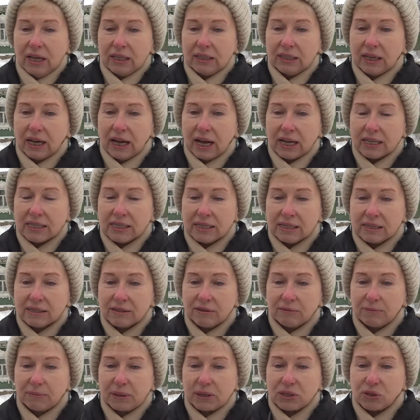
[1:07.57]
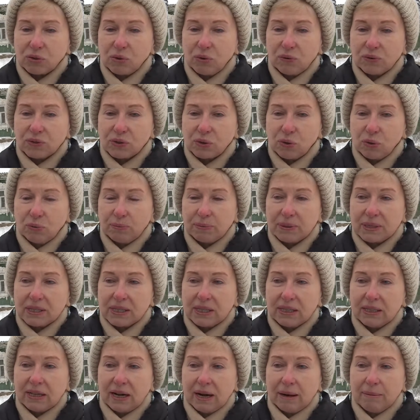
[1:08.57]
находился в Московской
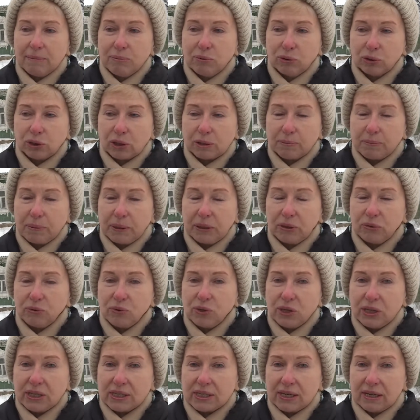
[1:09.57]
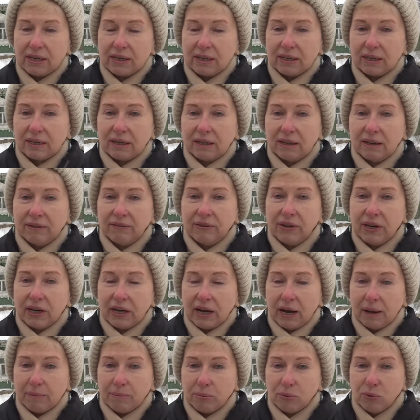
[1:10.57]
области на работах принудительных в
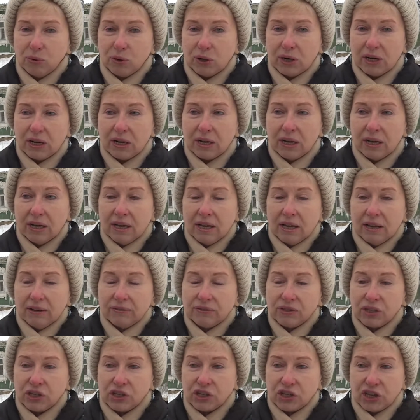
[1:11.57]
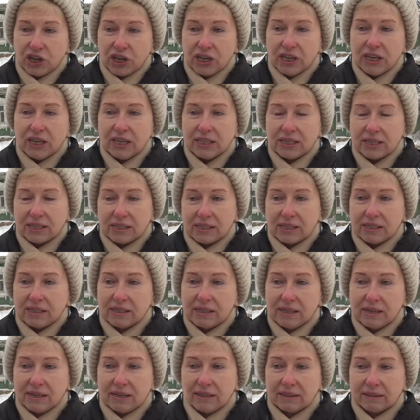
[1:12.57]
Лихоборах в течение
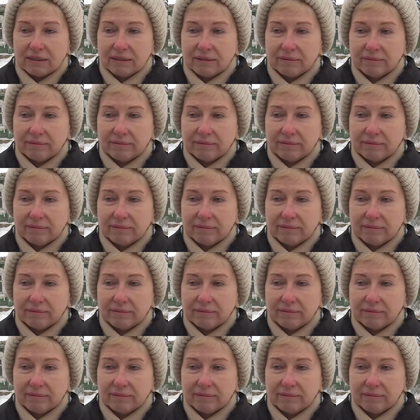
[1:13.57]
10 лет.